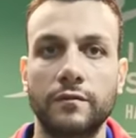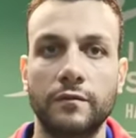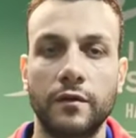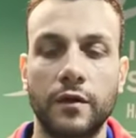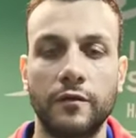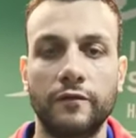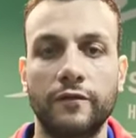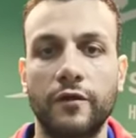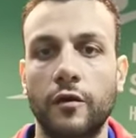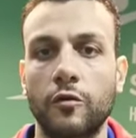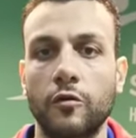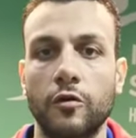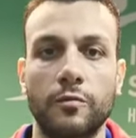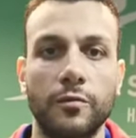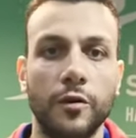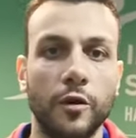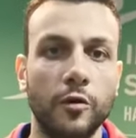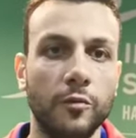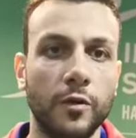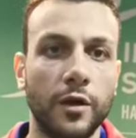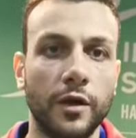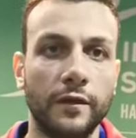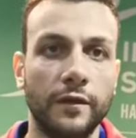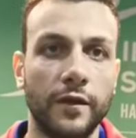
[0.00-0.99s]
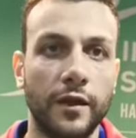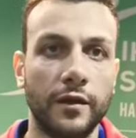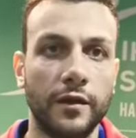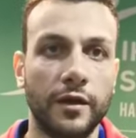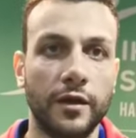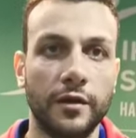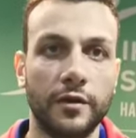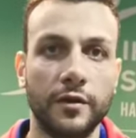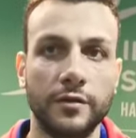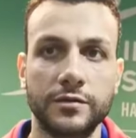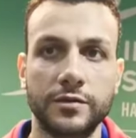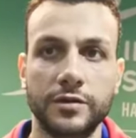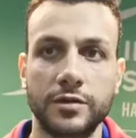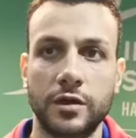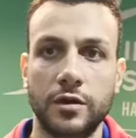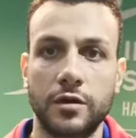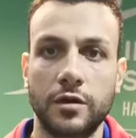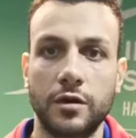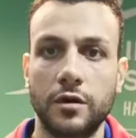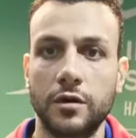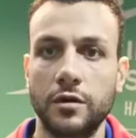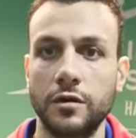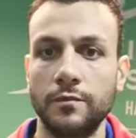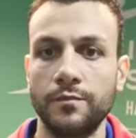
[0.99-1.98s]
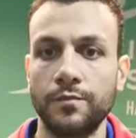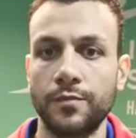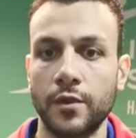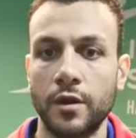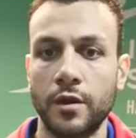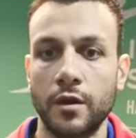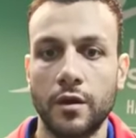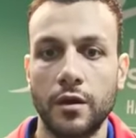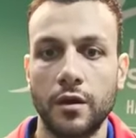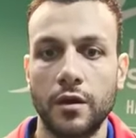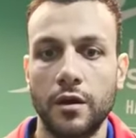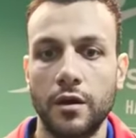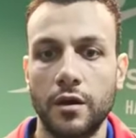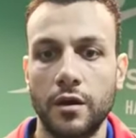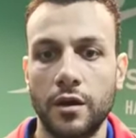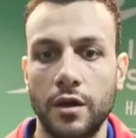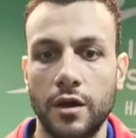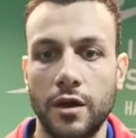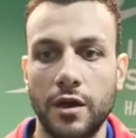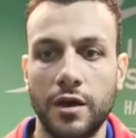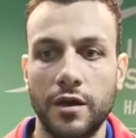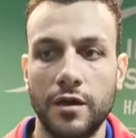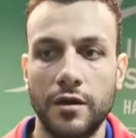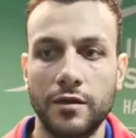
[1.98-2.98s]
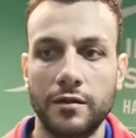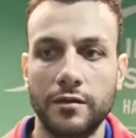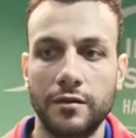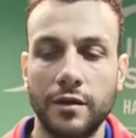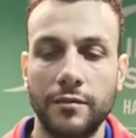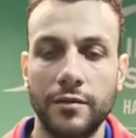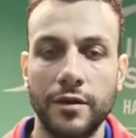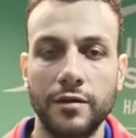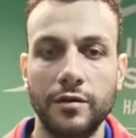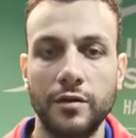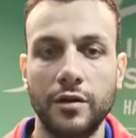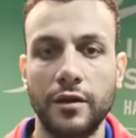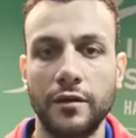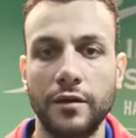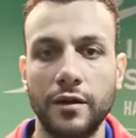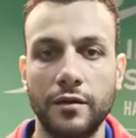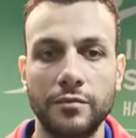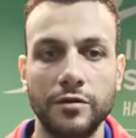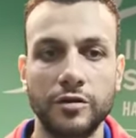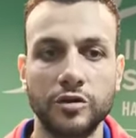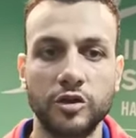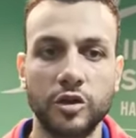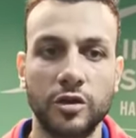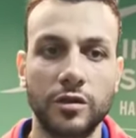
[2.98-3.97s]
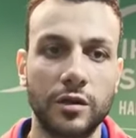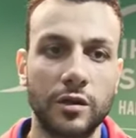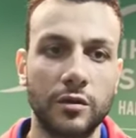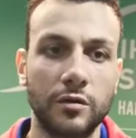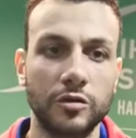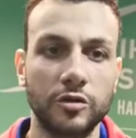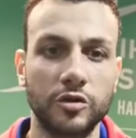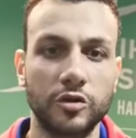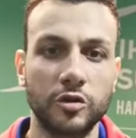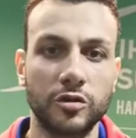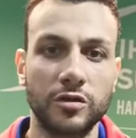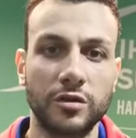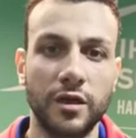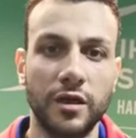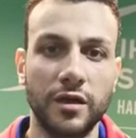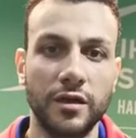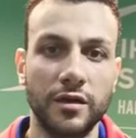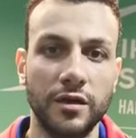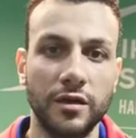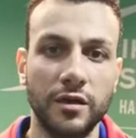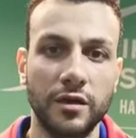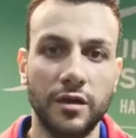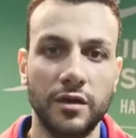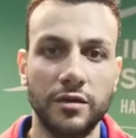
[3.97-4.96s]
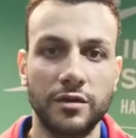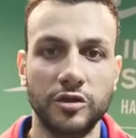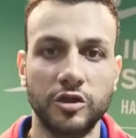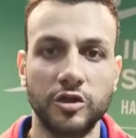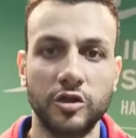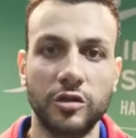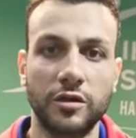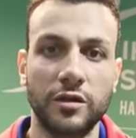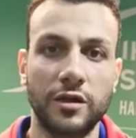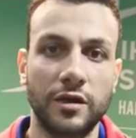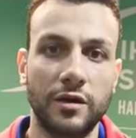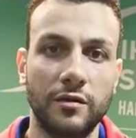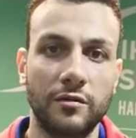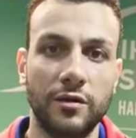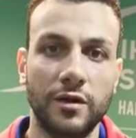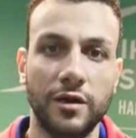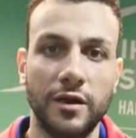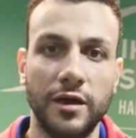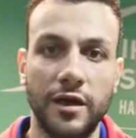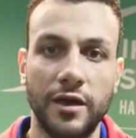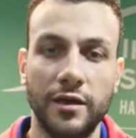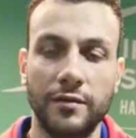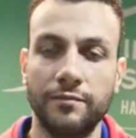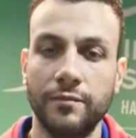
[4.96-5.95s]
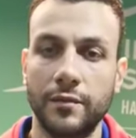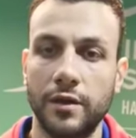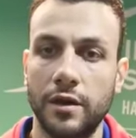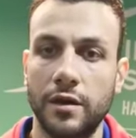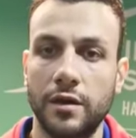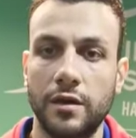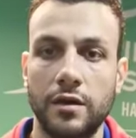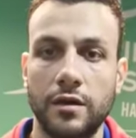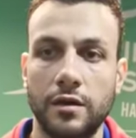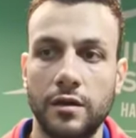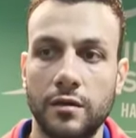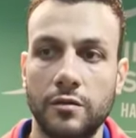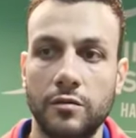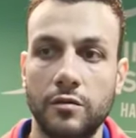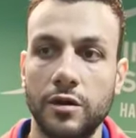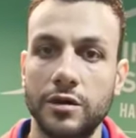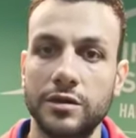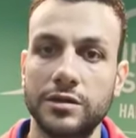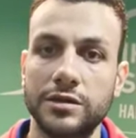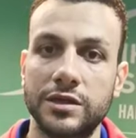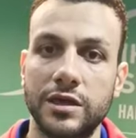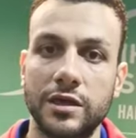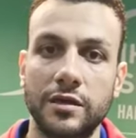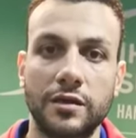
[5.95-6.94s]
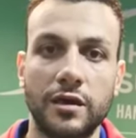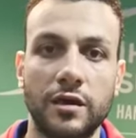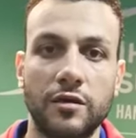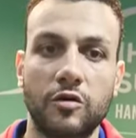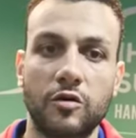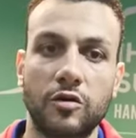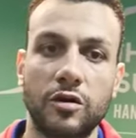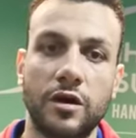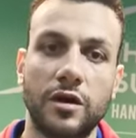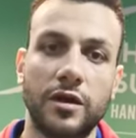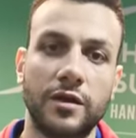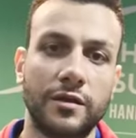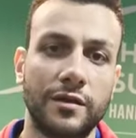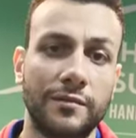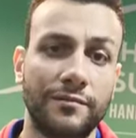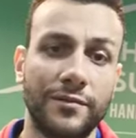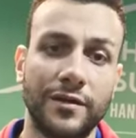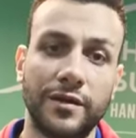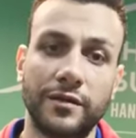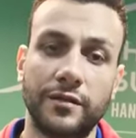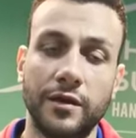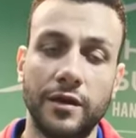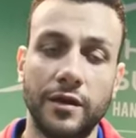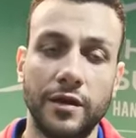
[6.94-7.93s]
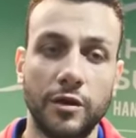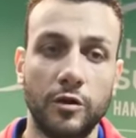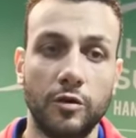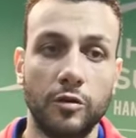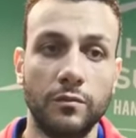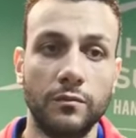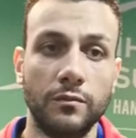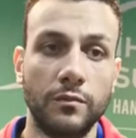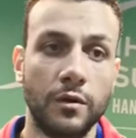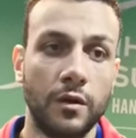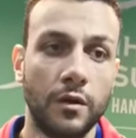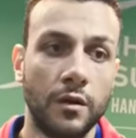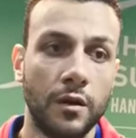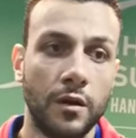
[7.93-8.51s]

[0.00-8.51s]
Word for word: انا آه، فخور بيهم جدا يعني الصراحه آه، تباين الاداء بين الشوط الاول والشوط الثاني احنا الشوط الاول لعبنا كويس جدا كنا ند بند ليهم